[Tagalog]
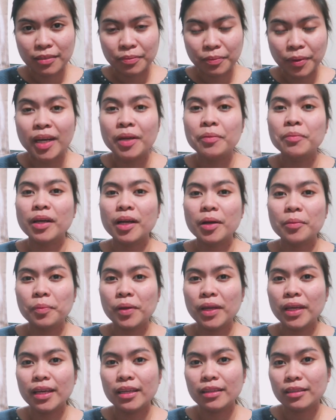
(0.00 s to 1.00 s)
Para
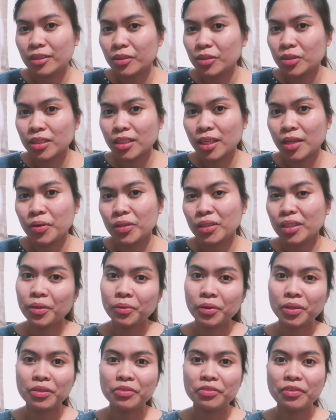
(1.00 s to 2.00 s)
mag-apply ka dito sa Taiwan,
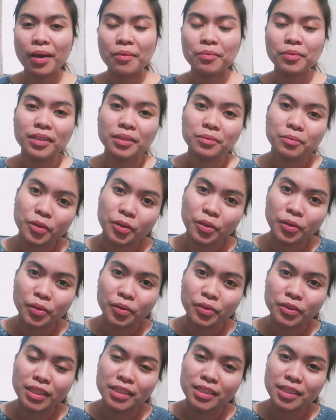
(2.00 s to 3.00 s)
iwan yung family mo
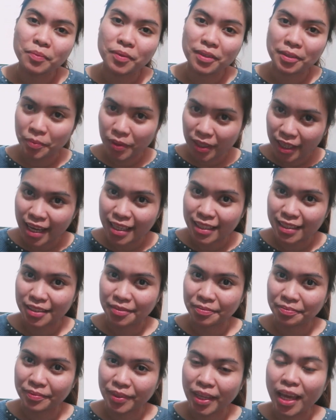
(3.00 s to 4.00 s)
dyan sa
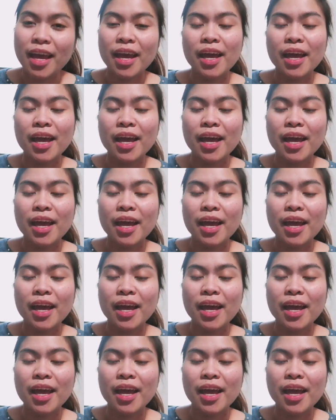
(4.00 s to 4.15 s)
Pilipinas.